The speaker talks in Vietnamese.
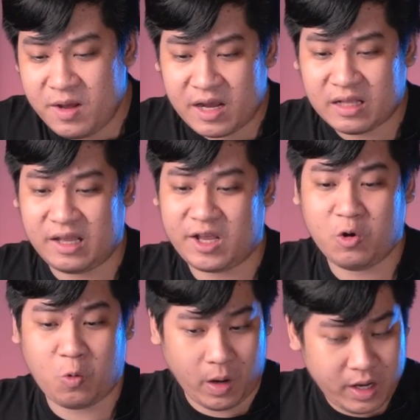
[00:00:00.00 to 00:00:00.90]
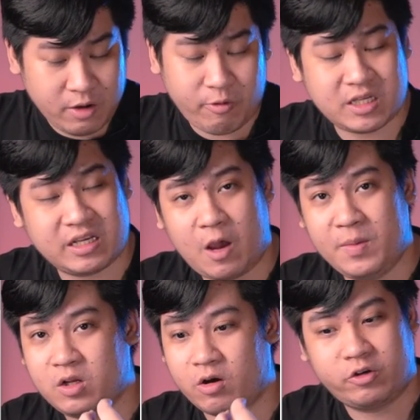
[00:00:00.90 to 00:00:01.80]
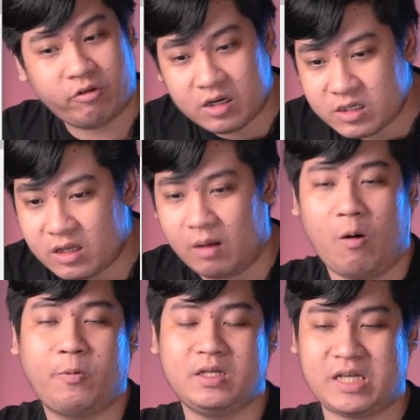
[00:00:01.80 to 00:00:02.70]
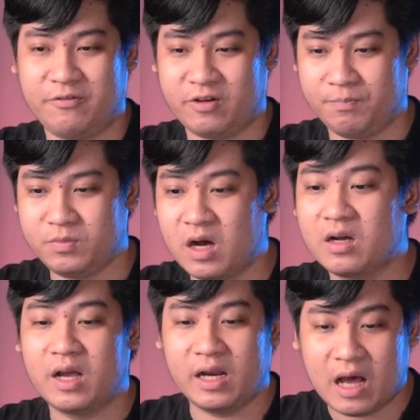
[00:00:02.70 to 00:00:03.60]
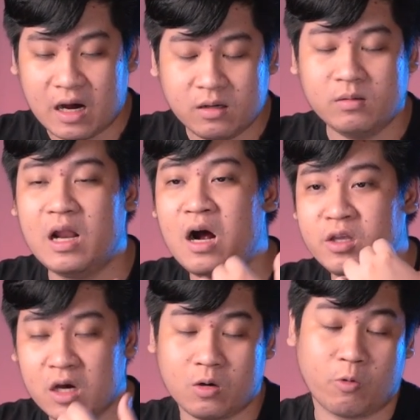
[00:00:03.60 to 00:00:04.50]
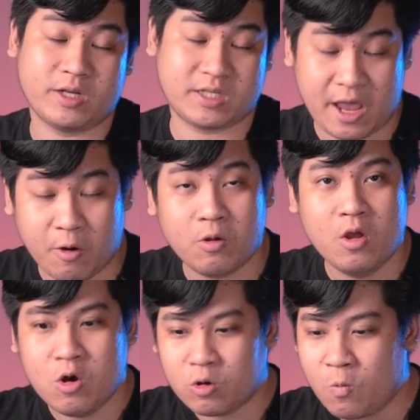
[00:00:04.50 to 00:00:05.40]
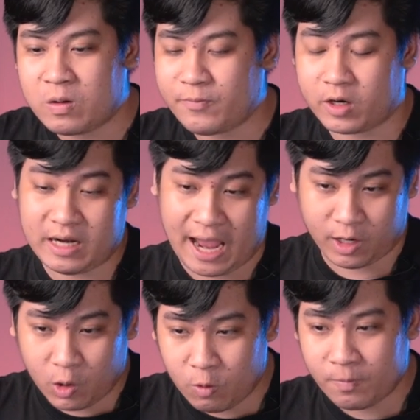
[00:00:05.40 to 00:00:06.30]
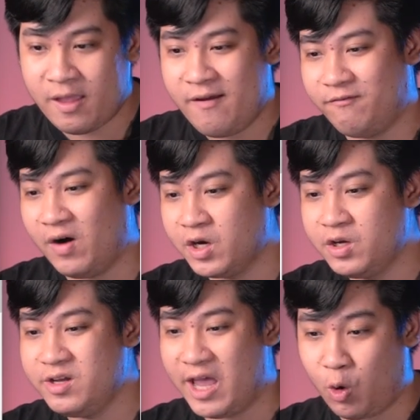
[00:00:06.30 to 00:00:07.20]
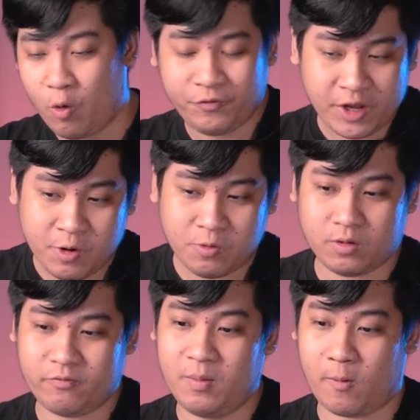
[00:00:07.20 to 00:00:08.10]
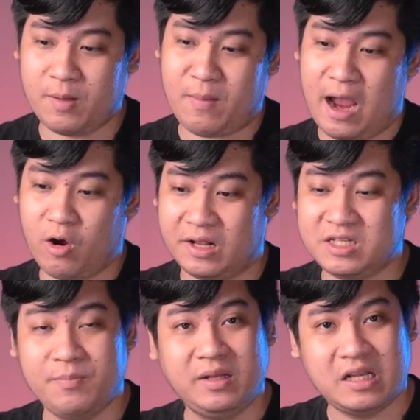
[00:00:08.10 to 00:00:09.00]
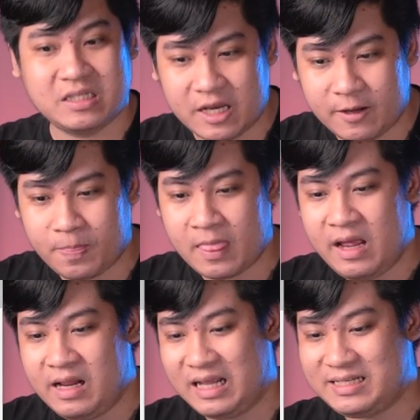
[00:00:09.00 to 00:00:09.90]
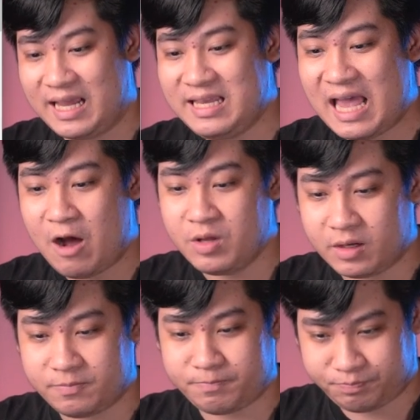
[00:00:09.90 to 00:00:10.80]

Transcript: biết á, thì cái quỹ Rescale Bitcoin Trust là một cái sản phẩm cực kỳ lớn lớn nhất của Rescale cung cấp cho khách hàng luôn và ở dưới dạng cổ phiếu với một cái mã gọi là GBTC là sẽ giao dịch